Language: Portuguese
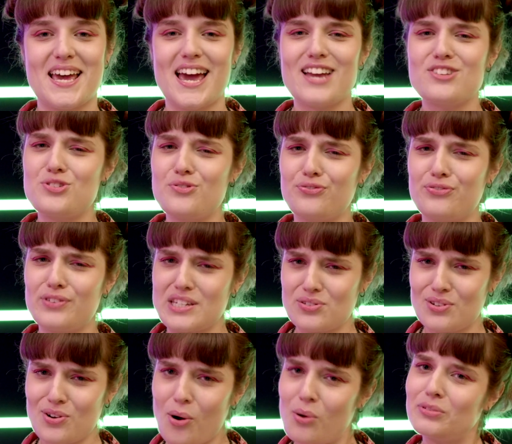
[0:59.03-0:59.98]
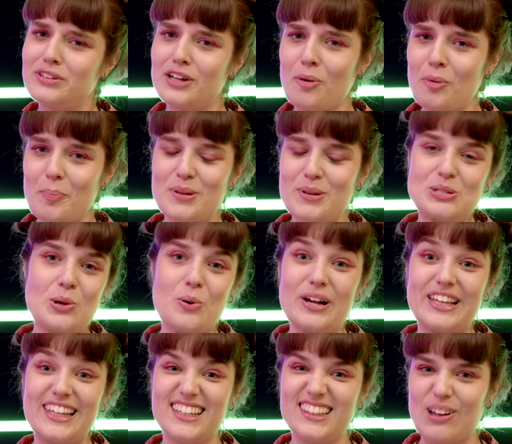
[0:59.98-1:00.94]
É difícil encontrar uma
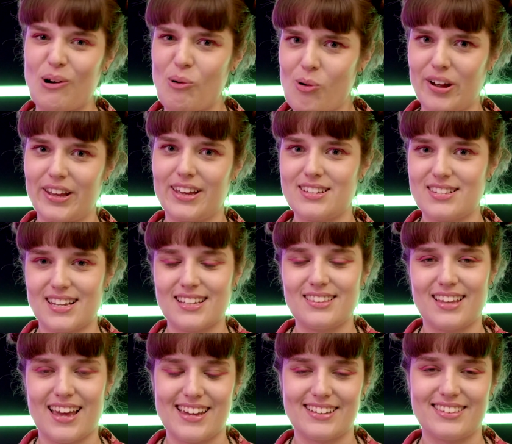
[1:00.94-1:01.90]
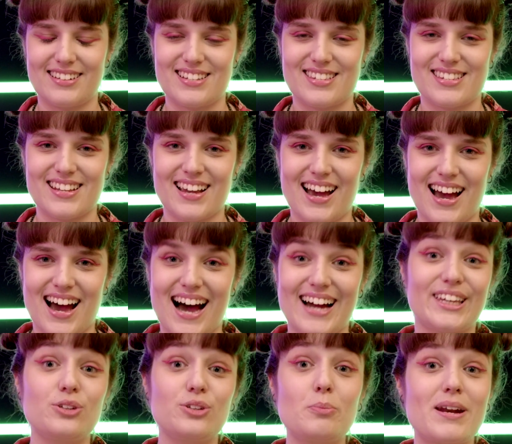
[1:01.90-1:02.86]
pessoa que não conheça Tetris.
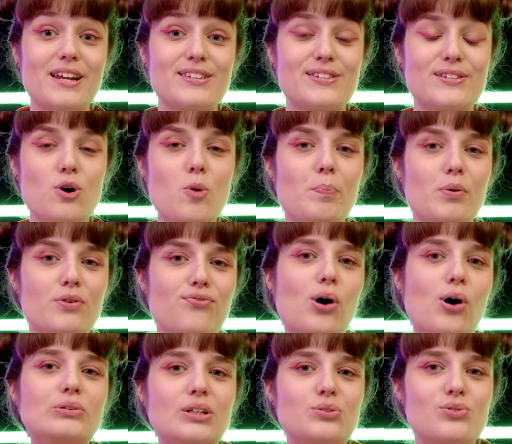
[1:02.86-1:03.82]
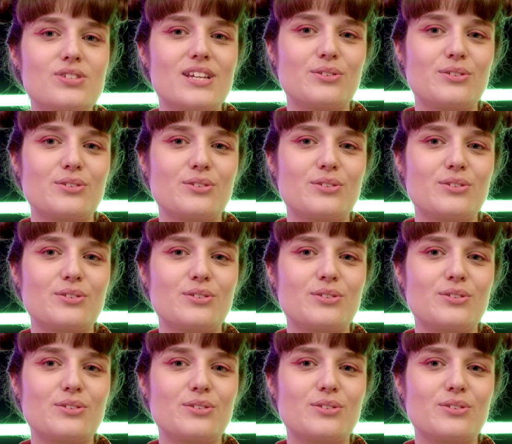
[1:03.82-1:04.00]
Aqui no Brasil, por volta dos